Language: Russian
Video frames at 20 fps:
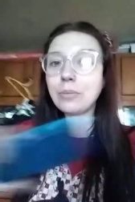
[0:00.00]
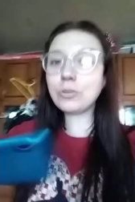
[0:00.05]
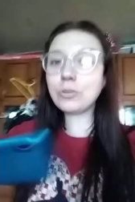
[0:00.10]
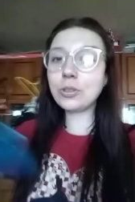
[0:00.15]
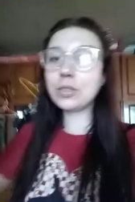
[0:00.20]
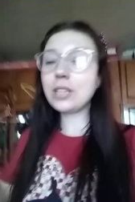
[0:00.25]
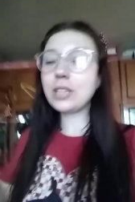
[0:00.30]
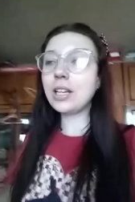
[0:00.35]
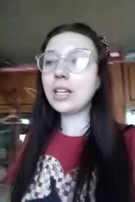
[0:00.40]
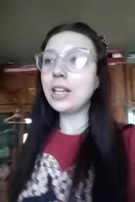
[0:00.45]
то
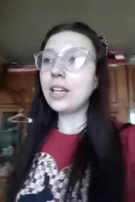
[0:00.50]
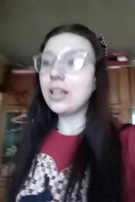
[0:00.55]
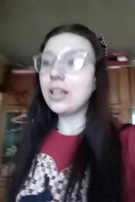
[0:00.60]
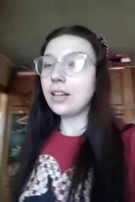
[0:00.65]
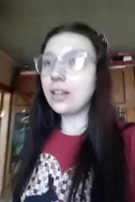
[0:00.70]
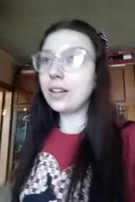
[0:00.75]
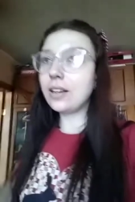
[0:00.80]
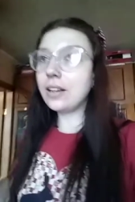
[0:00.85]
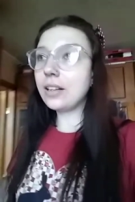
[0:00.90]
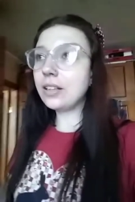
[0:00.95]
есть
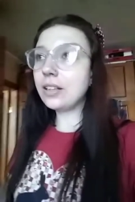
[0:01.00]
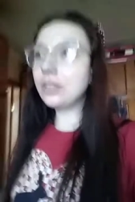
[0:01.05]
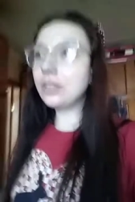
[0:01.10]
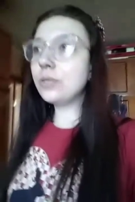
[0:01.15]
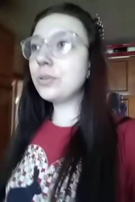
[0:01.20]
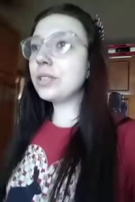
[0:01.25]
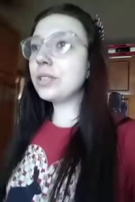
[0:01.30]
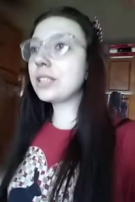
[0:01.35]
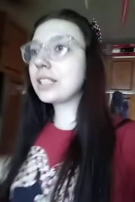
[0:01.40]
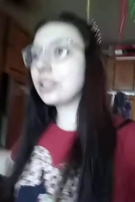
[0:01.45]
э,
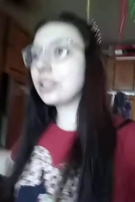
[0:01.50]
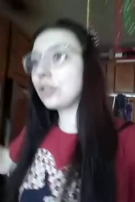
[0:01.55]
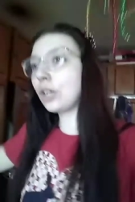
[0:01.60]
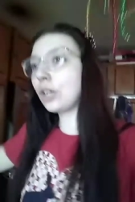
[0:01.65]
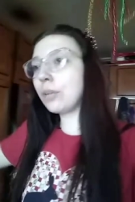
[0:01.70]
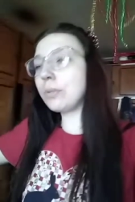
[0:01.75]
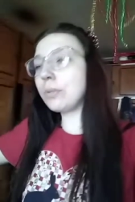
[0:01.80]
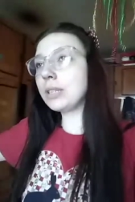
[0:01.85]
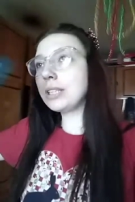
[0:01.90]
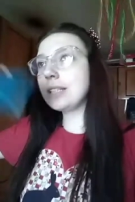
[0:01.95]
люди, с
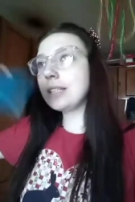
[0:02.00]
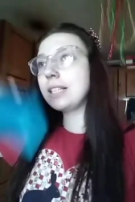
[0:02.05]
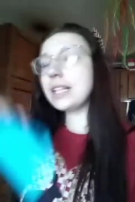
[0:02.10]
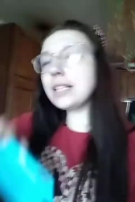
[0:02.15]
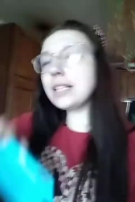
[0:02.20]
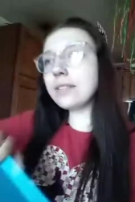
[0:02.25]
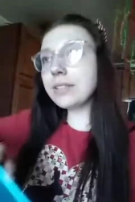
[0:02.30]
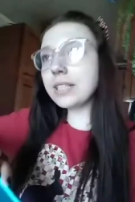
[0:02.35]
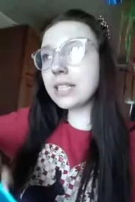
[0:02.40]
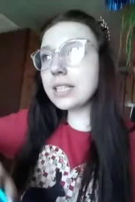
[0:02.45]
которыми ты
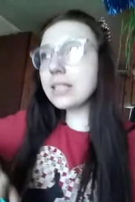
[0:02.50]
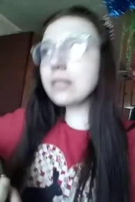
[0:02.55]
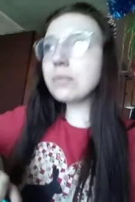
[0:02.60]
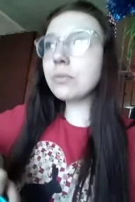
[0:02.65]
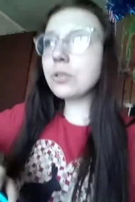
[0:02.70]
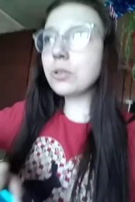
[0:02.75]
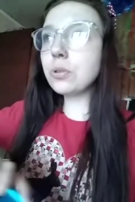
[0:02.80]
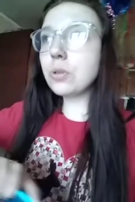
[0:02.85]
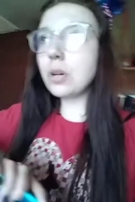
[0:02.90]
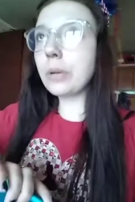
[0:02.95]
тес, в
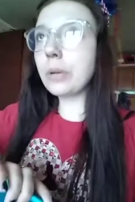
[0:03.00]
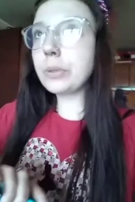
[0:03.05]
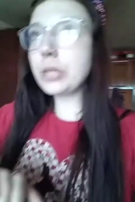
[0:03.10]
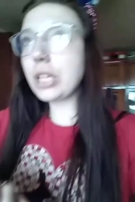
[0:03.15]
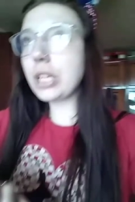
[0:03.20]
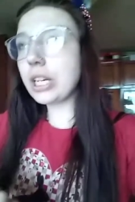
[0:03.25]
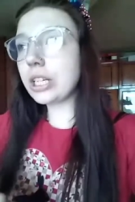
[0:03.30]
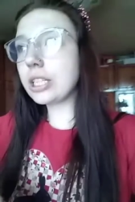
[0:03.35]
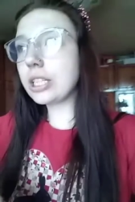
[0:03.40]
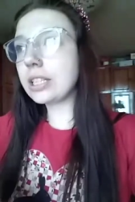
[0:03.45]
тесном кругу
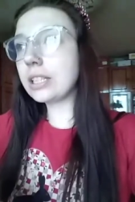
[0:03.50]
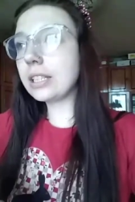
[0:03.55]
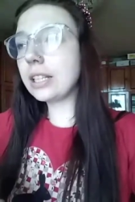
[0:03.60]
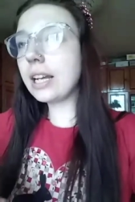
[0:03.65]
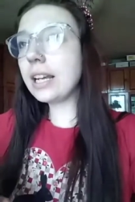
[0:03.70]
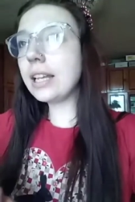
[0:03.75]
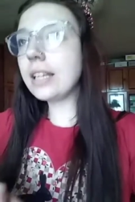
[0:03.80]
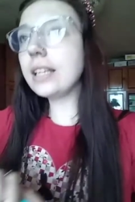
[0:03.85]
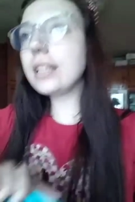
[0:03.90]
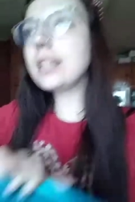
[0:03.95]
общаешься, да, и